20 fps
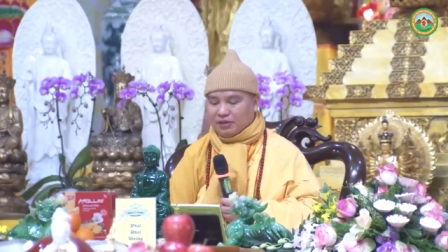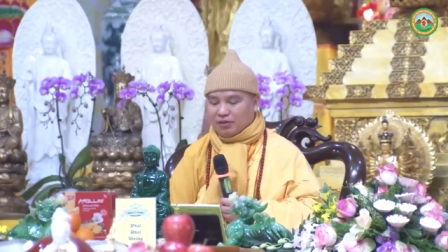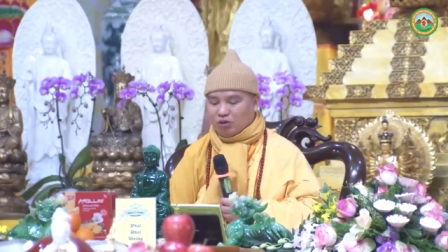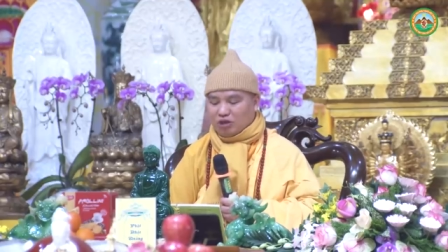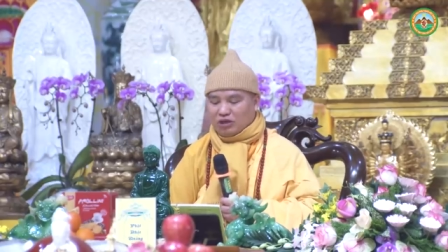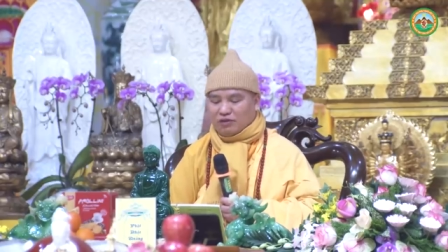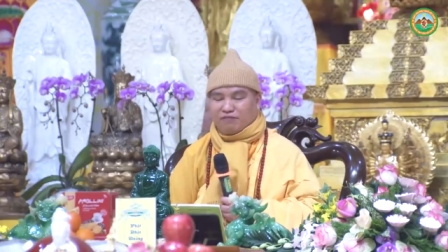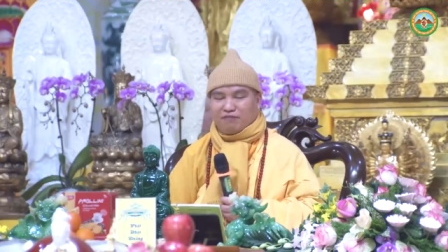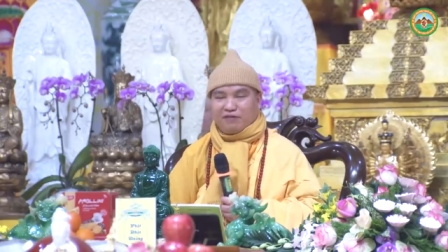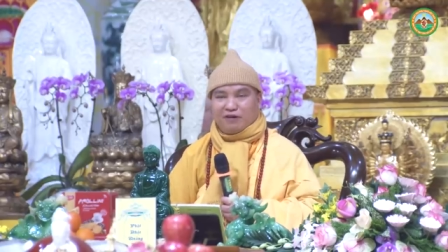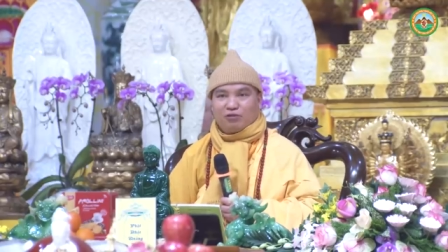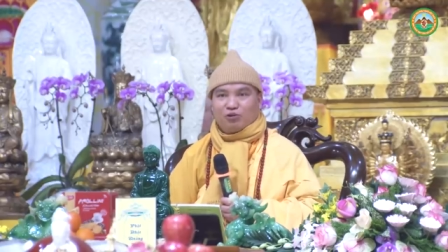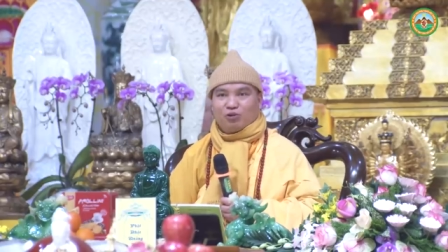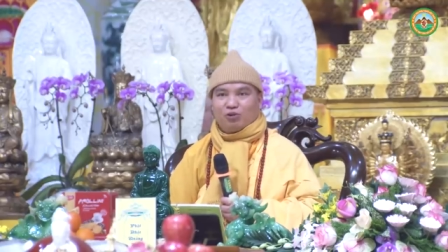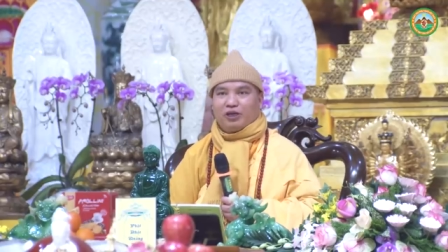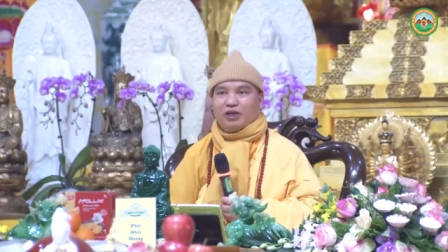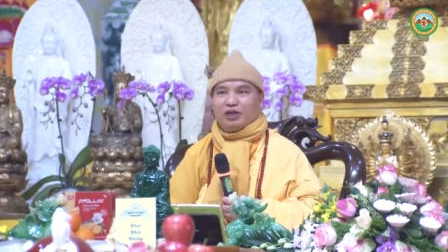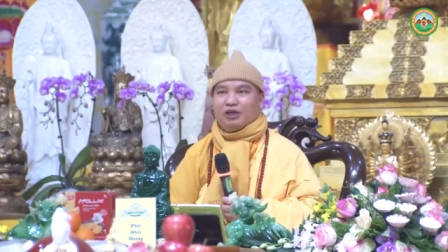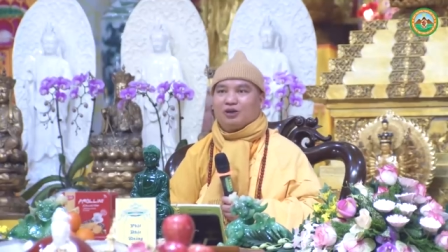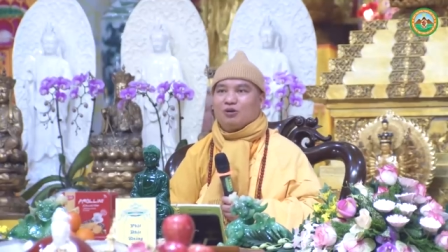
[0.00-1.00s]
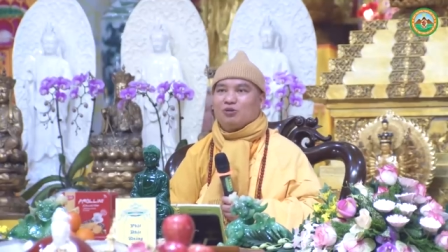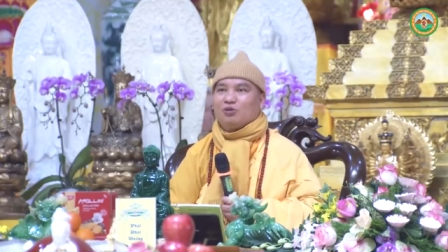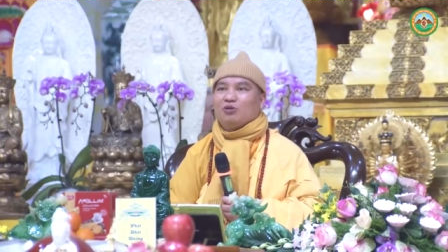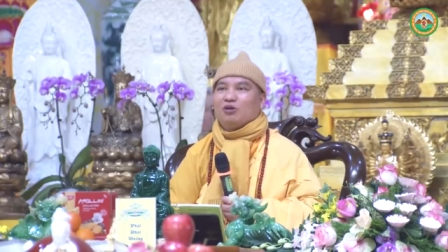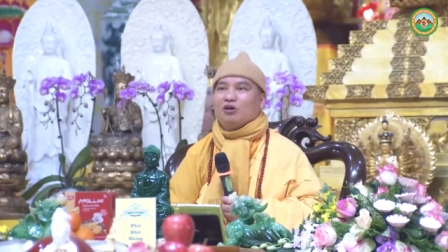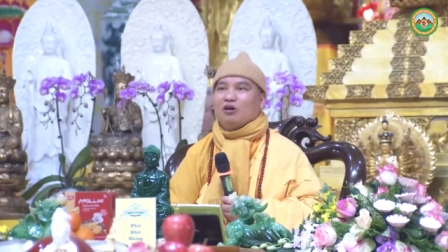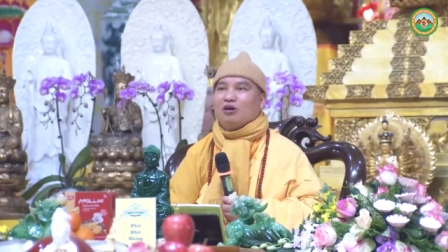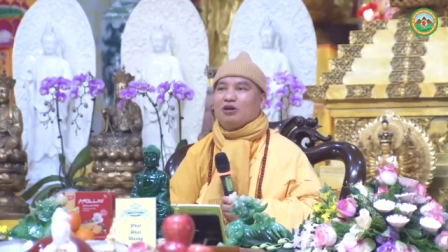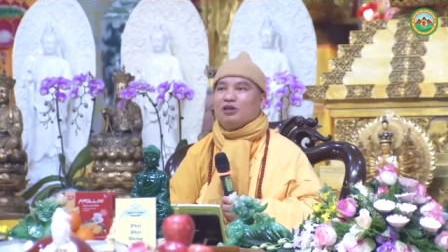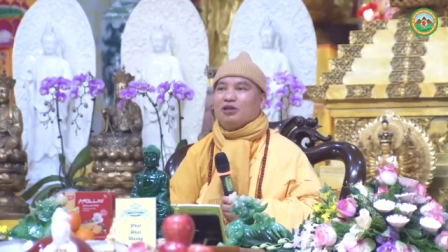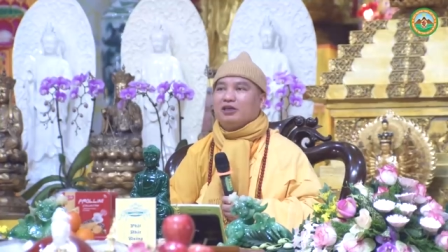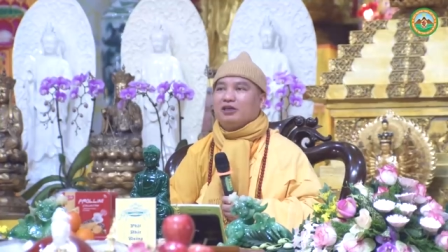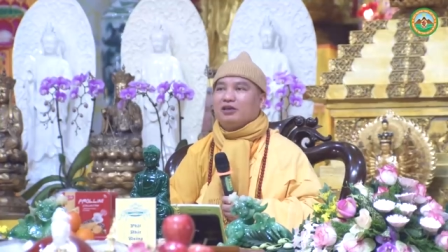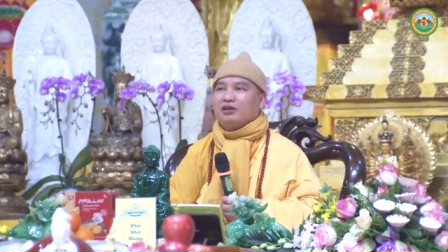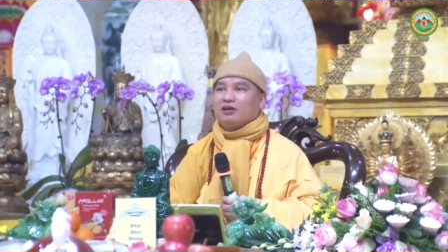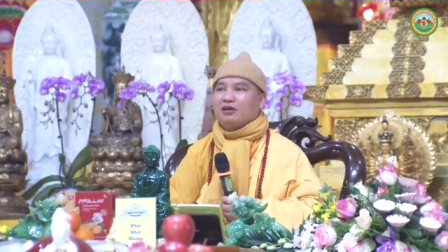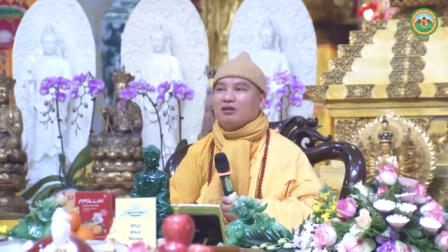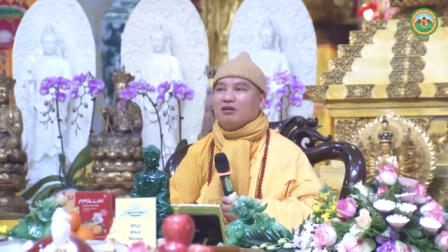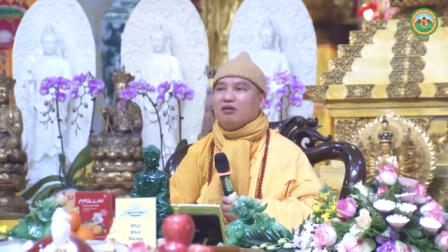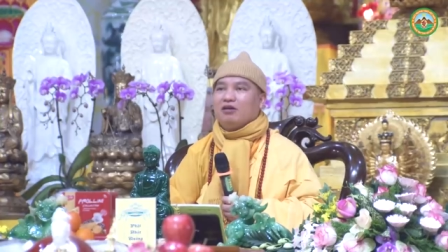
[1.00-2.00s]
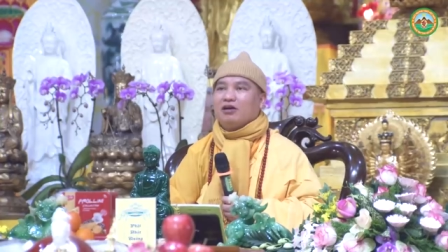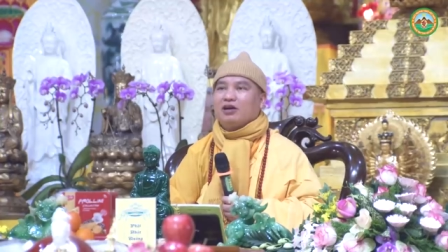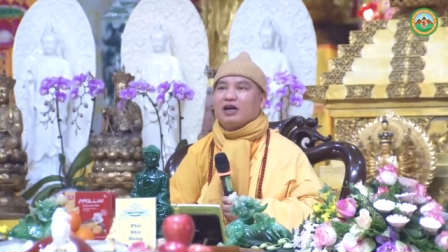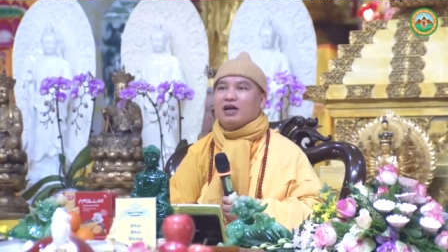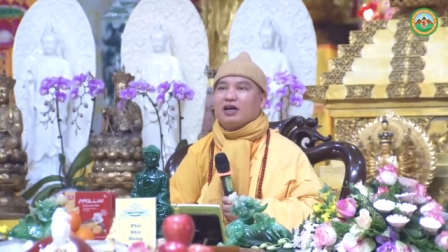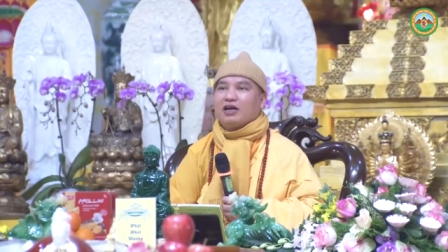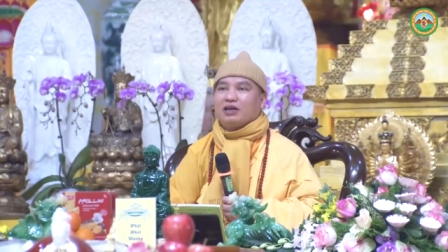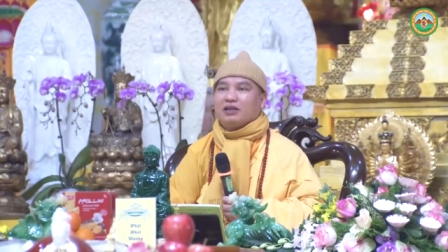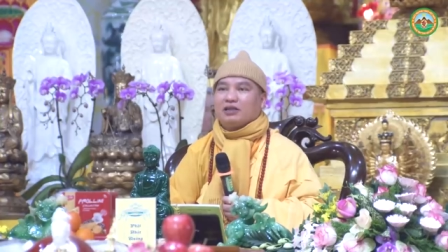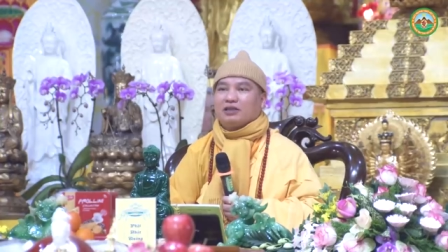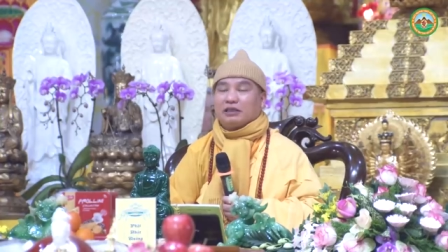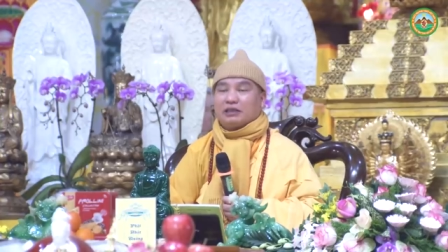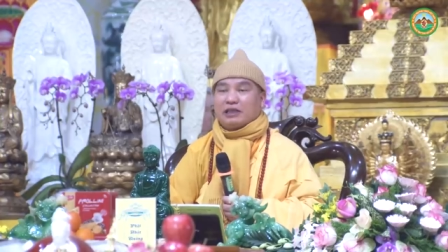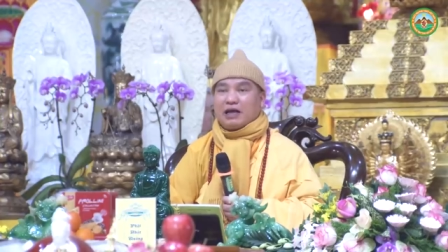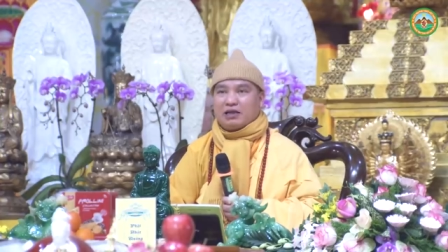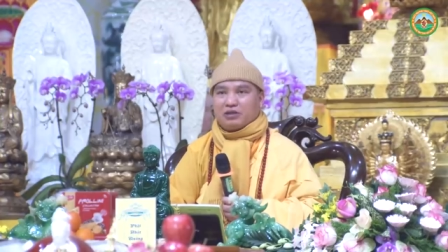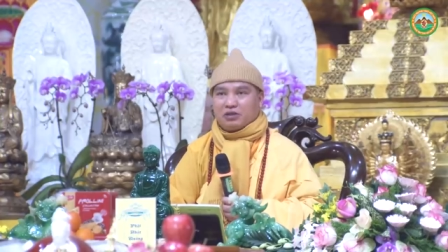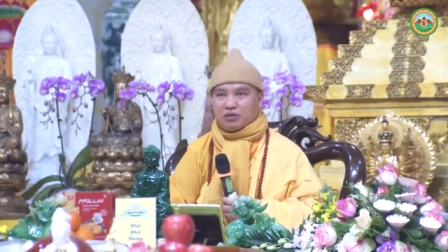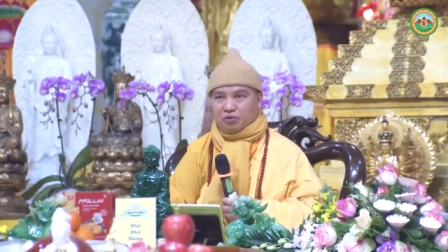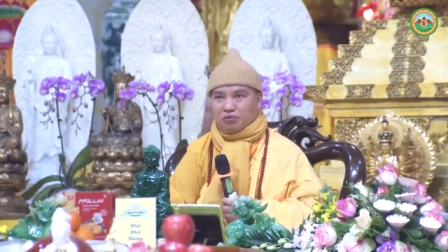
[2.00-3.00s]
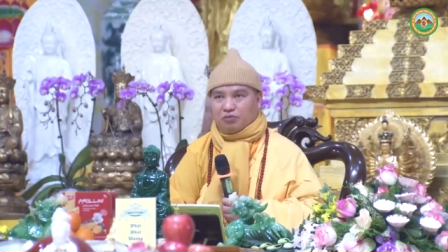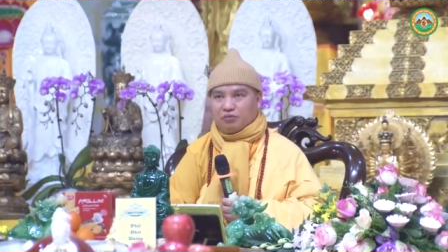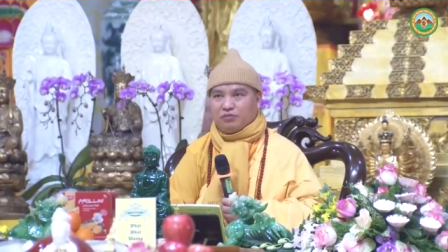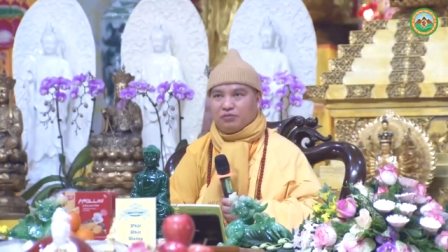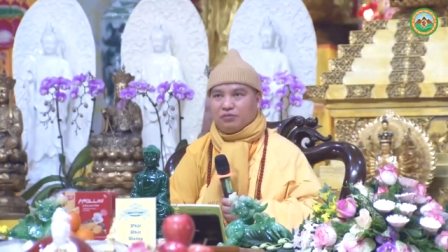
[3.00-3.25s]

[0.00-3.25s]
thuật phong thủy nó cũng có gì có cái tác dụng